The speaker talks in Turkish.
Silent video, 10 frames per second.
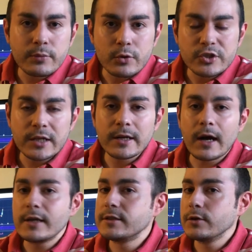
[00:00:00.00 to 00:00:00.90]

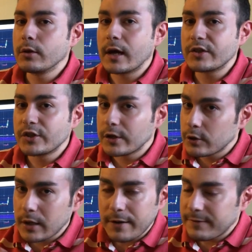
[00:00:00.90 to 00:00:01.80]
projeleri, ICO'lar
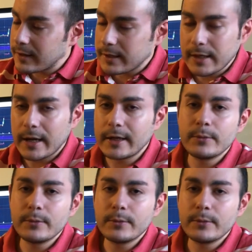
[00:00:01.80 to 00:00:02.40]
çıkarıyorlar falan yani.